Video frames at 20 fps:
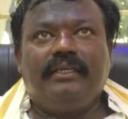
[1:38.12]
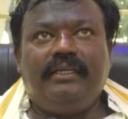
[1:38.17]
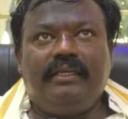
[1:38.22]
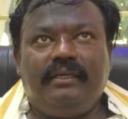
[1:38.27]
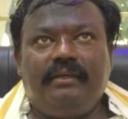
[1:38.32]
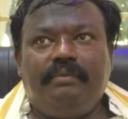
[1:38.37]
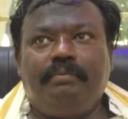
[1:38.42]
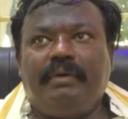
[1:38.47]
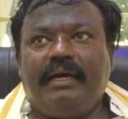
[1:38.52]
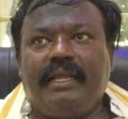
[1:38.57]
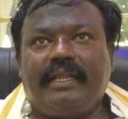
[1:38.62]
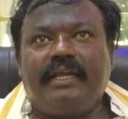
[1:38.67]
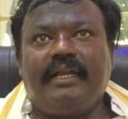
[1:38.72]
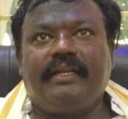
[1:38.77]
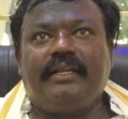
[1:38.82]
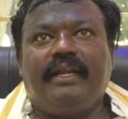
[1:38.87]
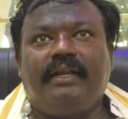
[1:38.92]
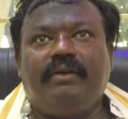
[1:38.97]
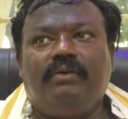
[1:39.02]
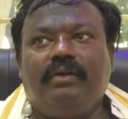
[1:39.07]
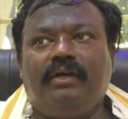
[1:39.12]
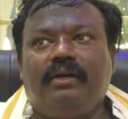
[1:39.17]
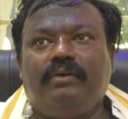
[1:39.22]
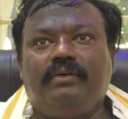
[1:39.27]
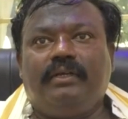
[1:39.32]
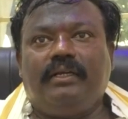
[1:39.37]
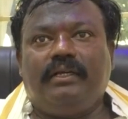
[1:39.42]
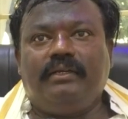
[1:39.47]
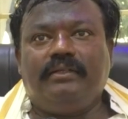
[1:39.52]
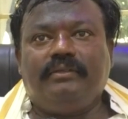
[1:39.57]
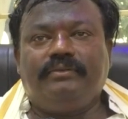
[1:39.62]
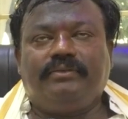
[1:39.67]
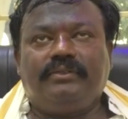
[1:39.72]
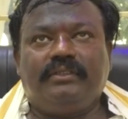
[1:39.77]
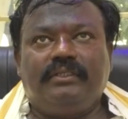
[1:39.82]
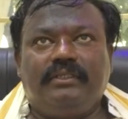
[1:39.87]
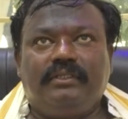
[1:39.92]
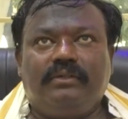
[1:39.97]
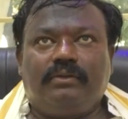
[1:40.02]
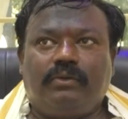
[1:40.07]
ఈ మార్కెట్ యార్డులో కూడా
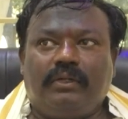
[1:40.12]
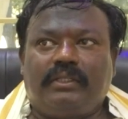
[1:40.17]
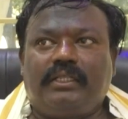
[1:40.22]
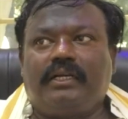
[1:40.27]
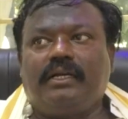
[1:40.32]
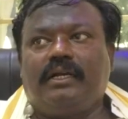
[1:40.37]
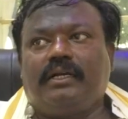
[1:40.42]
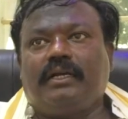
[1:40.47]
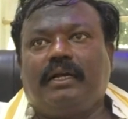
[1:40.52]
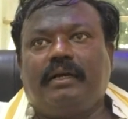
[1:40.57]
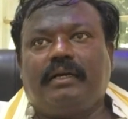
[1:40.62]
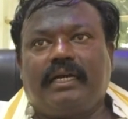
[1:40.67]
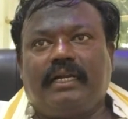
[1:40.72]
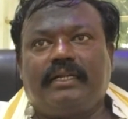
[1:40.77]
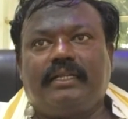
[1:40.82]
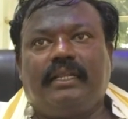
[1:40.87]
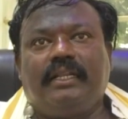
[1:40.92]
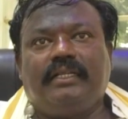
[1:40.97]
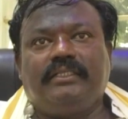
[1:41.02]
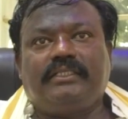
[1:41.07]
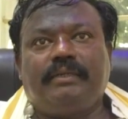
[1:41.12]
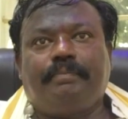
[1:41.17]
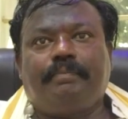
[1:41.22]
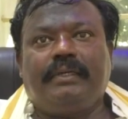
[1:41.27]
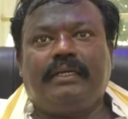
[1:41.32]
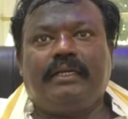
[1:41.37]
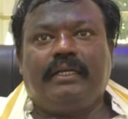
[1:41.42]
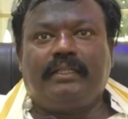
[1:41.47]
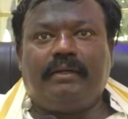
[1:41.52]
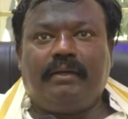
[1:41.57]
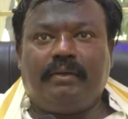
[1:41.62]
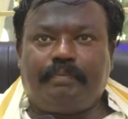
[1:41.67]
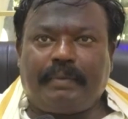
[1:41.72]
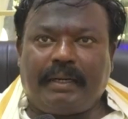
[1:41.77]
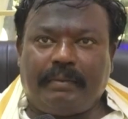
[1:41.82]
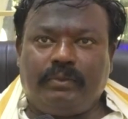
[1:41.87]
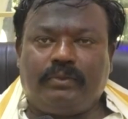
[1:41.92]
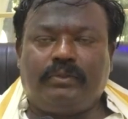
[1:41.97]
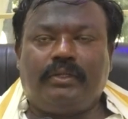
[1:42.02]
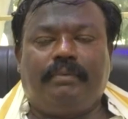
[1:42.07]
కొత్తగా కట్టాలని చెప్పి గత
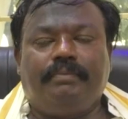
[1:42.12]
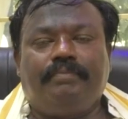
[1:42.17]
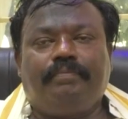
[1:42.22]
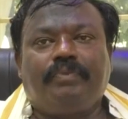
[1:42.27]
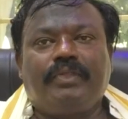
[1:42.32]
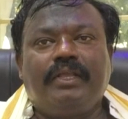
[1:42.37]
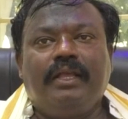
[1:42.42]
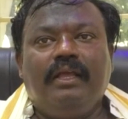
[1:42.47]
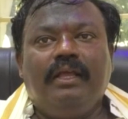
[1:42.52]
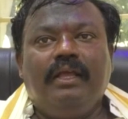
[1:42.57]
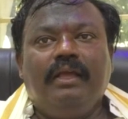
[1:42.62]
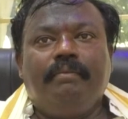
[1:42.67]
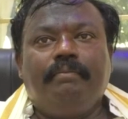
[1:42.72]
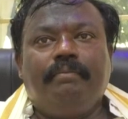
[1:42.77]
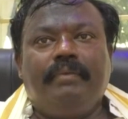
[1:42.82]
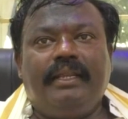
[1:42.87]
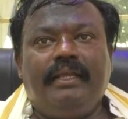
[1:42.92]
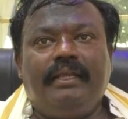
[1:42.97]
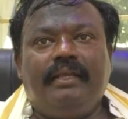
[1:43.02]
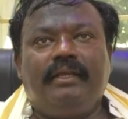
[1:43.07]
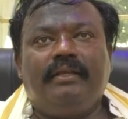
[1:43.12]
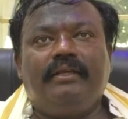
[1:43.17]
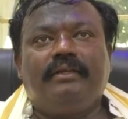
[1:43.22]
ప్రభుత్వం మరి